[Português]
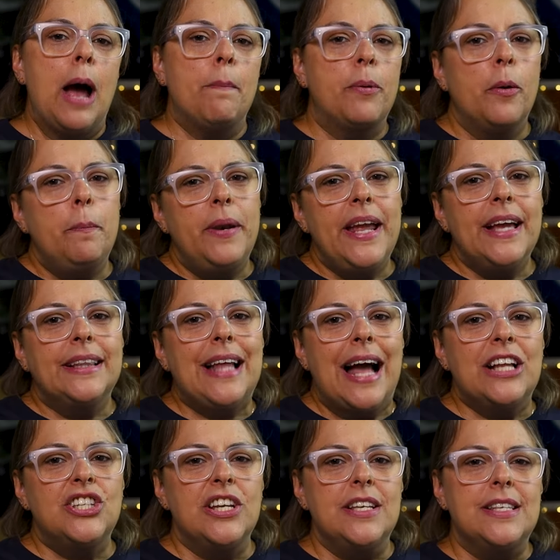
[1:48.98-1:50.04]
a
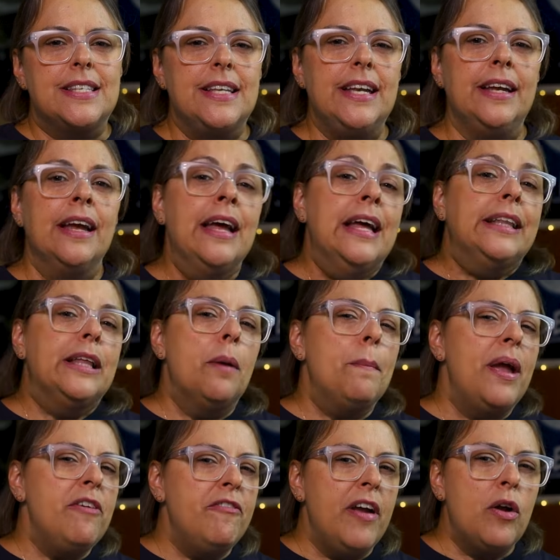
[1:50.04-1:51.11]
propriedade em si
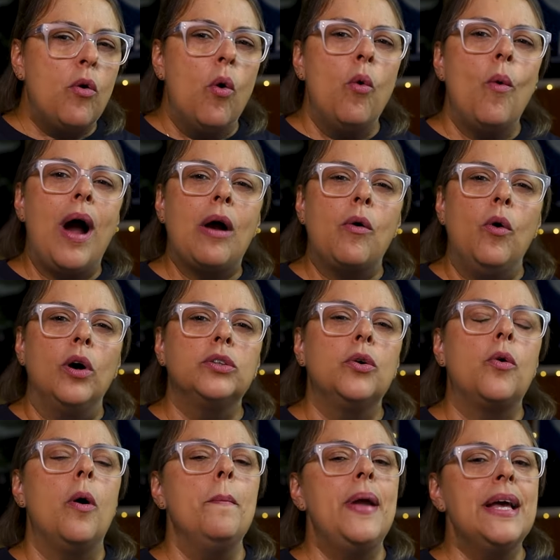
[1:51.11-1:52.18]
também vem com um acordo
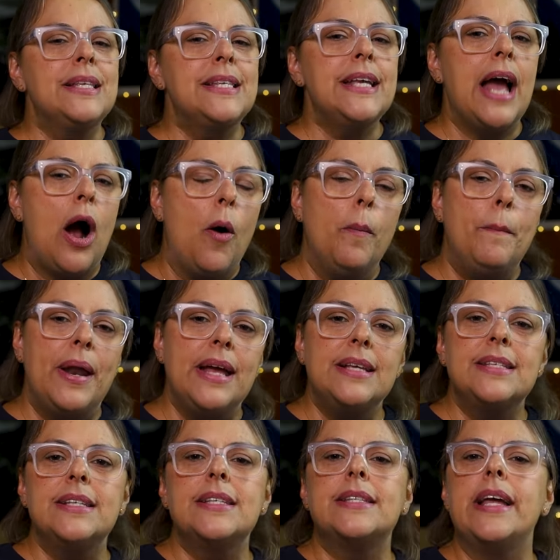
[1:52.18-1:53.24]
comercial
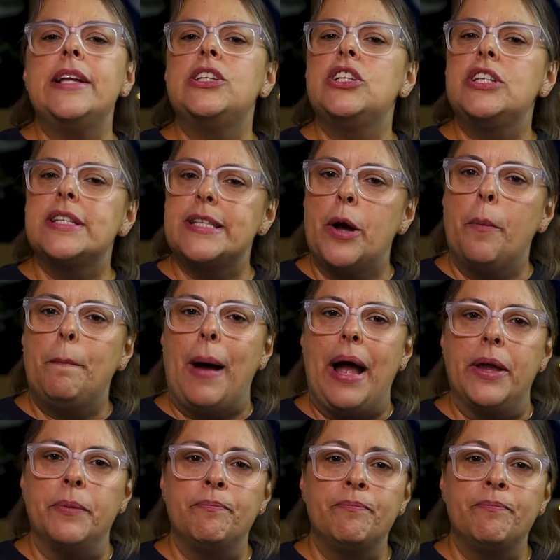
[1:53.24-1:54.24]
pré-existente de seu pai,